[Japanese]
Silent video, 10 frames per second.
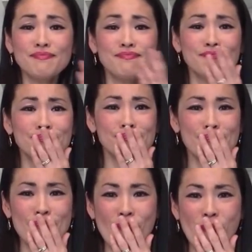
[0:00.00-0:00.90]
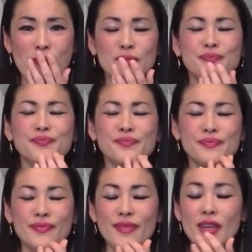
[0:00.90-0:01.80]
う
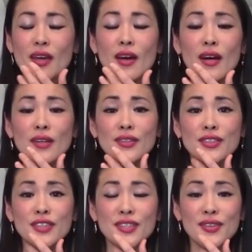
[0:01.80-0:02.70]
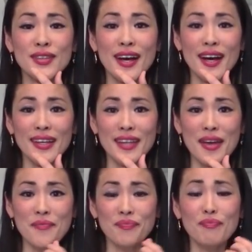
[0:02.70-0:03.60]
ん口の中
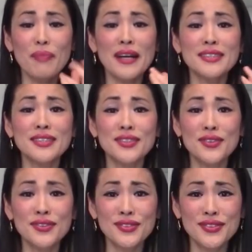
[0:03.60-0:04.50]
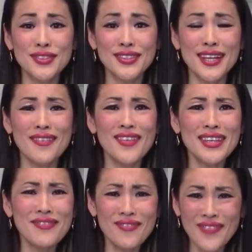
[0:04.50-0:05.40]
でパッションフルーツが
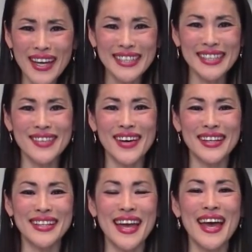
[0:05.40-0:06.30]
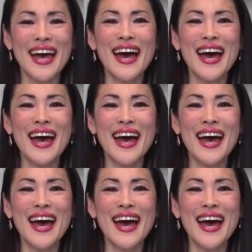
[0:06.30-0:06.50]
いっぱいに広がって